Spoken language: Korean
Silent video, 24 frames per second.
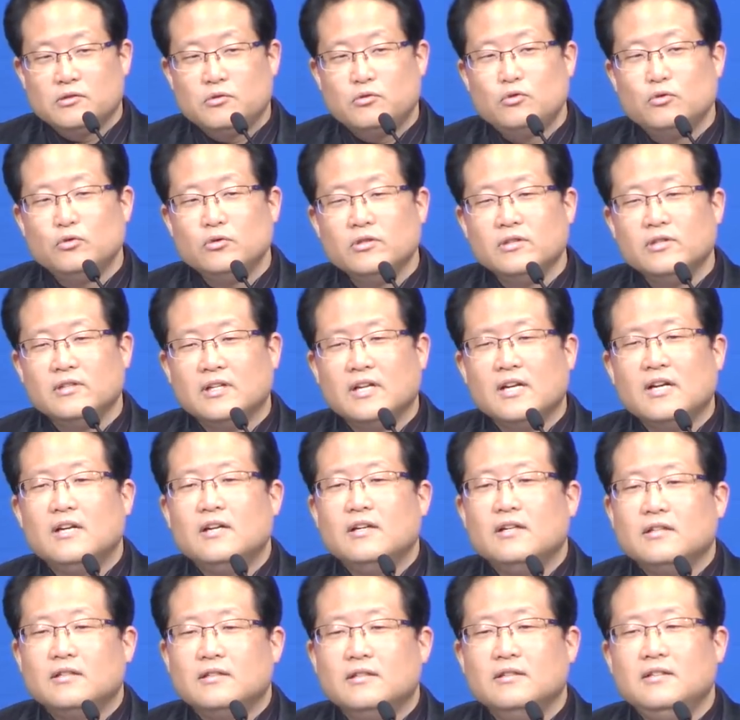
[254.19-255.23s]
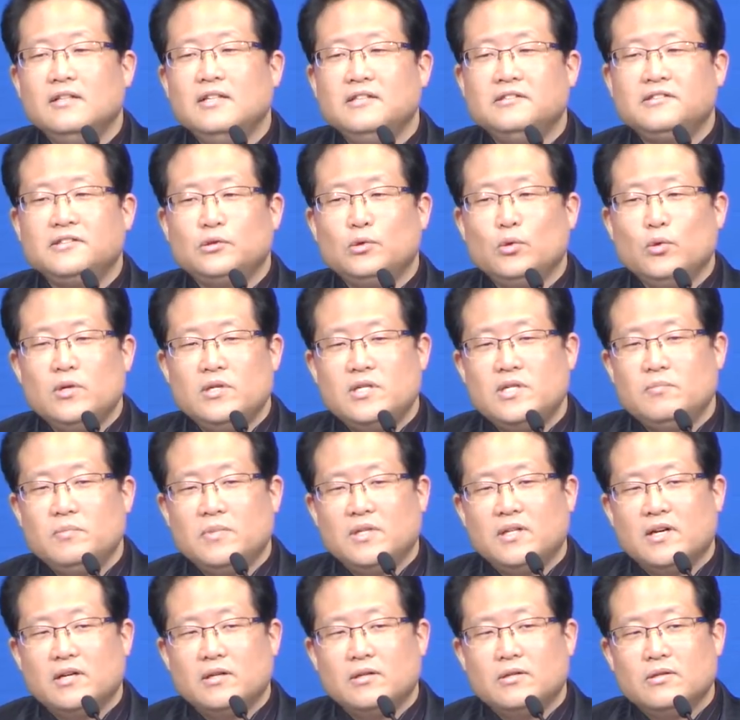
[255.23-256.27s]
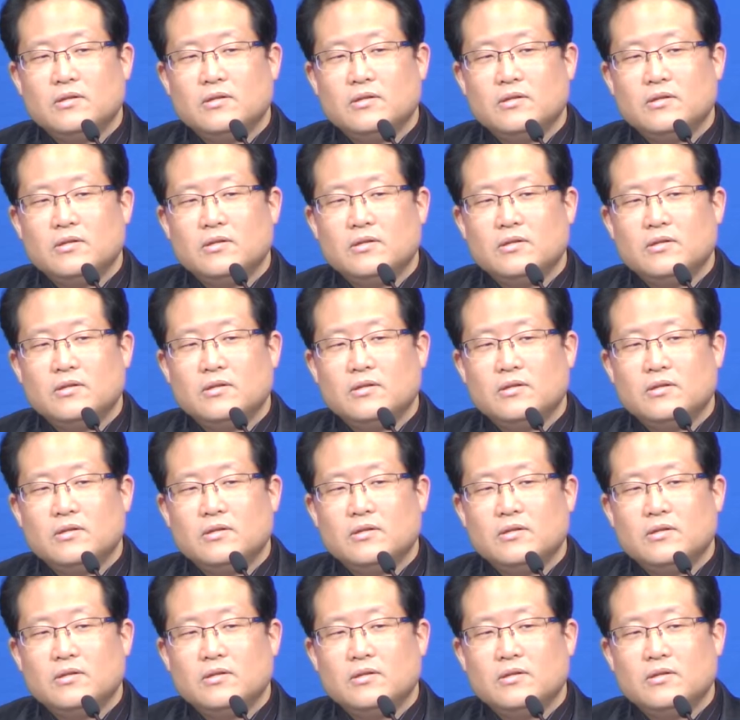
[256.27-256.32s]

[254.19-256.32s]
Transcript: 주는 그리스도이십니다.